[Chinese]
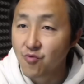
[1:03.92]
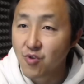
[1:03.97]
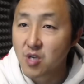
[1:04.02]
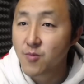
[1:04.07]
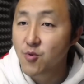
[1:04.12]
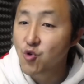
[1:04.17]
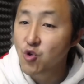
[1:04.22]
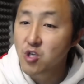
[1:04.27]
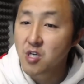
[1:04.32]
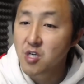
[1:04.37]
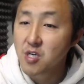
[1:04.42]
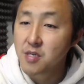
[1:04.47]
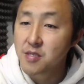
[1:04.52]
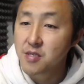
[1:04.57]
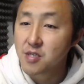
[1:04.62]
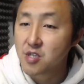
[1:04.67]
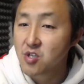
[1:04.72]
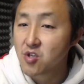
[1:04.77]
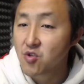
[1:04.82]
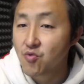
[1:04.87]
为什么说这一
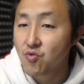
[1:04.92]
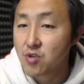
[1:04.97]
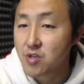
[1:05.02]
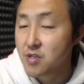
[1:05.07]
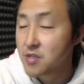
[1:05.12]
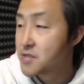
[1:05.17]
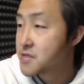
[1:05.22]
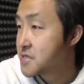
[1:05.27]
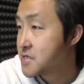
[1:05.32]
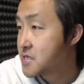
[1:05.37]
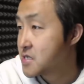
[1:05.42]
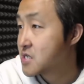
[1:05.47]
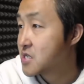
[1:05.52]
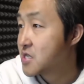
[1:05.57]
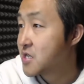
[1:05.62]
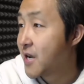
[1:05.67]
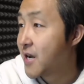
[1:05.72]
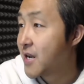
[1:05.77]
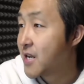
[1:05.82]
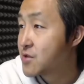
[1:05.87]
次事故是四
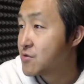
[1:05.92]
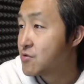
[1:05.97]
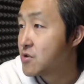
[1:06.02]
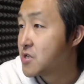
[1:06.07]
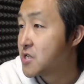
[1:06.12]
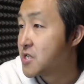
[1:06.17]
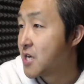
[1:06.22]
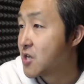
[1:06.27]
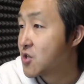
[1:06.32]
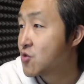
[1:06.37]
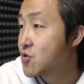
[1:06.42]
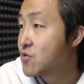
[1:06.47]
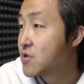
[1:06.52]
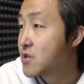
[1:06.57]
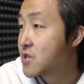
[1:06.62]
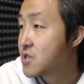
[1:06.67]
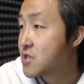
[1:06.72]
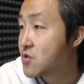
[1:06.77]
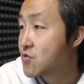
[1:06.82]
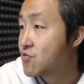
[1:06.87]
十年来最严重
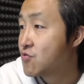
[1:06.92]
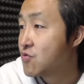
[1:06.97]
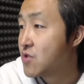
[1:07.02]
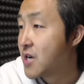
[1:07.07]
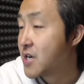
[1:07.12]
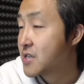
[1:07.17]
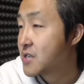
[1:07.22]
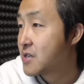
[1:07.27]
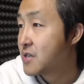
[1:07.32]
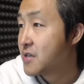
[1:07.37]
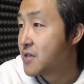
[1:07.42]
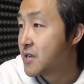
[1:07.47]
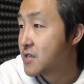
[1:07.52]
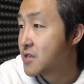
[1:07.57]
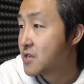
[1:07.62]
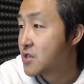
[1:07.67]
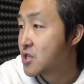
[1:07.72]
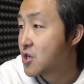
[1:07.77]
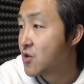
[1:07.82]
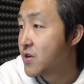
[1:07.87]
的事故啊？这里也
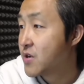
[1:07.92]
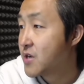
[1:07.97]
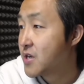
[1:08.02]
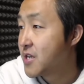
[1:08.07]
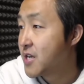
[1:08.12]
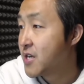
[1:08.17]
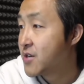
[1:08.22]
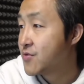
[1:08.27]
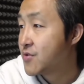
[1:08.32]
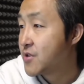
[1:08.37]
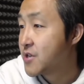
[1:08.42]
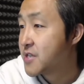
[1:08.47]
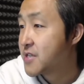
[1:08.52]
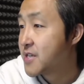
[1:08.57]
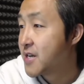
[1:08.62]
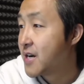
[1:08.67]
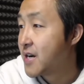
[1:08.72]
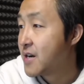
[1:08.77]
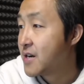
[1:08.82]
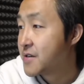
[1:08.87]
是稍微列举了一
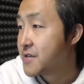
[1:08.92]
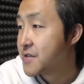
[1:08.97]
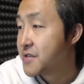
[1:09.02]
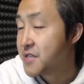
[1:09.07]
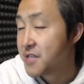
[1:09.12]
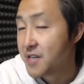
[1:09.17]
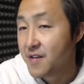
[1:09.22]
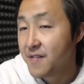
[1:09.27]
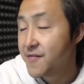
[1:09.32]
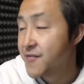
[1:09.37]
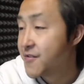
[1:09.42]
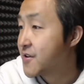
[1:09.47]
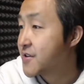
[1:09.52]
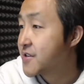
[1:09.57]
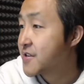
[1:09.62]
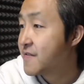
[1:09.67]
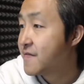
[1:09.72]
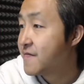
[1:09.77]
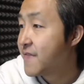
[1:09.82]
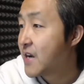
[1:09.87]
下啊，以前
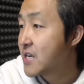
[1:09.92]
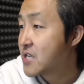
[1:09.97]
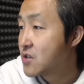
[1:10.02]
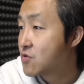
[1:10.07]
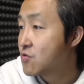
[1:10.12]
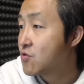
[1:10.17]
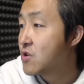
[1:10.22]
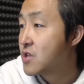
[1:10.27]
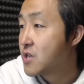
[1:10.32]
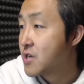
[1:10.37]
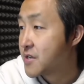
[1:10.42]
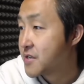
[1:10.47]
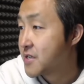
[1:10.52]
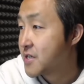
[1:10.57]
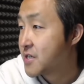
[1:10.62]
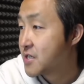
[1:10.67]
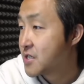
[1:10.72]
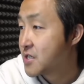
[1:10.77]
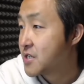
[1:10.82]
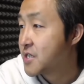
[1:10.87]
曾经发生过的一
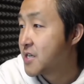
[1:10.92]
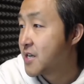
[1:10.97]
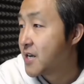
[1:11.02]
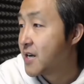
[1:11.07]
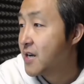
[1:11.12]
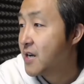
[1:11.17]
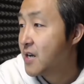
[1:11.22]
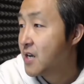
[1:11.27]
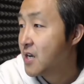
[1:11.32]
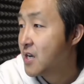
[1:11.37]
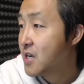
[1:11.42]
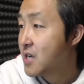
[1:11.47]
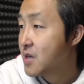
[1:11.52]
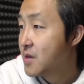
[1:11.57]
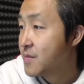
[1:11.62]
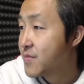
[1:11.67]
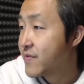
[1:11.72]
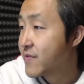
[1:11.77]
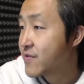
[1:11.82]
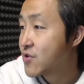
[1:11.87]
些事件，
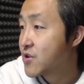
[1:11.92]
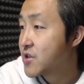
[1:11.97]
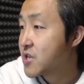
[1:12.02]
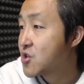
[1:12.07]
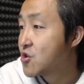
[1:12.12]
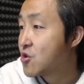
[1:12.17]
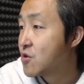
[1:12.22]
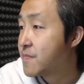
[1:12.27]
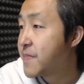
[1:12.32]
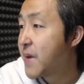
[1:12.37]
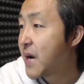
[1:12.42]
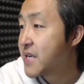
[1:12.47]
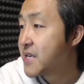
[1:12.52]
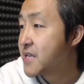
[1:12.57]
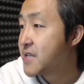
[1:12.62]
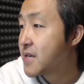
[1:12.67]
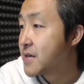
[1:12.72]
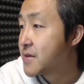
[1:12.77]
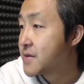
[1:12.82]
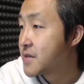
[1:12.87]
比方说一九八
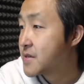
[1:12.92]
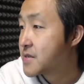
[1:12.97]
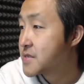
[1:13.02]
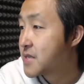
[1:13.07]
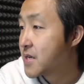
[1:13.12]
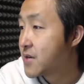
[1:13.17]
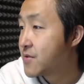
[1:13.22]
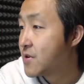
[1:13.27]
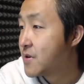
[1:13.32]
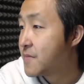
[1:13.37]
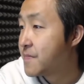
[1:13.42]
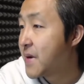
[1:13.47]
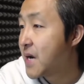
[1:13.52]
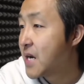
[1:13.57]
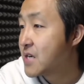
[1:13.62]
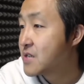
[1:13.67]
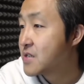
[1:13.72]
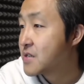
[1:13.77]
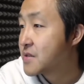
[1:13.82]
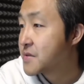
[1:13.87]
一年的三月
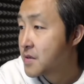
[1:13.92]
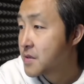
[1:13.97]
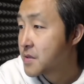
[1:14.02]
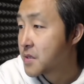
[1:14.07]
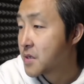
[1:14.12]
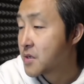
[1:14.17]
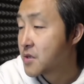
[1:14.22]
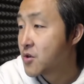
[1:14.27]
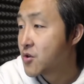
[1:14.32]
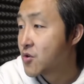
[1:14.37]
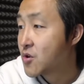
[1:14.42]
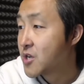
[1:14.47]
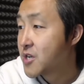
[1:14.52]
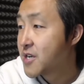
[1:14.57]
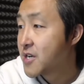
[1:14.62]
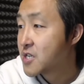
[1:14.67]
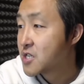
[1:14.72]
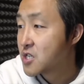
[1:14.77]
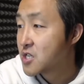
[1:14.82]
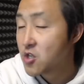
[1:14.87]
八日，曾经有
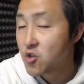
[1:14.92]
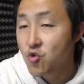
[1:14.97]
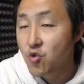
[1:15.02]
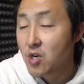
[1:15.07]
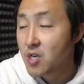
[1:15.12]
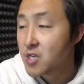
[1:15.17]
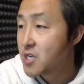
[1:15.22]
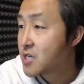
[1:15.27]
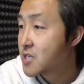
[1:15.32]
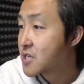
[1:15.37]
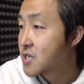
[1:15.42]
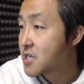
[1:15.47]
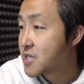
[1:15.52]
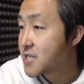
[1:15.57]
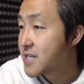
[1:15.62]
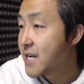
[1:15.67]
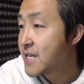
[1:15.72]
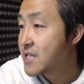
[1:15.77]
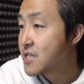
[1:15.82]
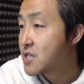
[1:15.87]
列车撞上这个
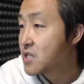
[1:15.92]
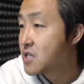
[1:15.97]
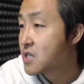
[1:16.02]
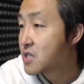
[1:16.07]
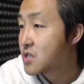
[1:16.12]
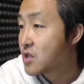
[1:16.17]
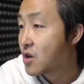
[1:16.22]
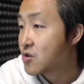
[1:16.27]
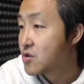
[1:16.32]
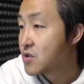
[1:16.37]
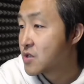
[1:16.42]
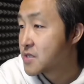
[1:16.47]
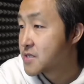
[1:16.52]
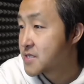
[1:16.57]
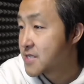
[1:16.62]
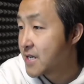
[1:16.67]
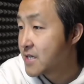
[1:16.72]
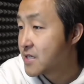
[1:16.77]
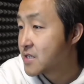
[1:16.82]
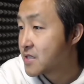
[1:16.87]
砂石车，导致
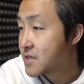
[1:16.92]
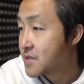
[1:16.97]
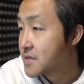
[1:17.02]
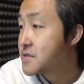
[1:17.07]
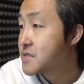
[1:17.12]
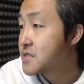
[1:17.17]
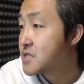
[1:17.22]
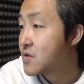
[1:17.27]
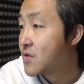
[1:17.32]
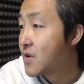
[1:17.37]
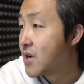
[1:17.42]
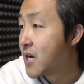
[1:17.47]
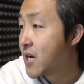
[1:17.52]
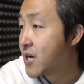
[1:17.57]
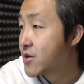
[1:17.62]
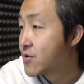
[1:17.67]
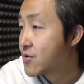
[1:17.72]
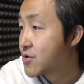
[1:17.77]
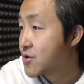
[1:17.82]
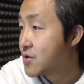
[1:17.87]
三十人死亡，
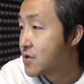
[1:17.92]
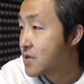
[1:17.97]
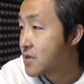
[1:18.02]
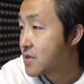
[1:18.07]
还有。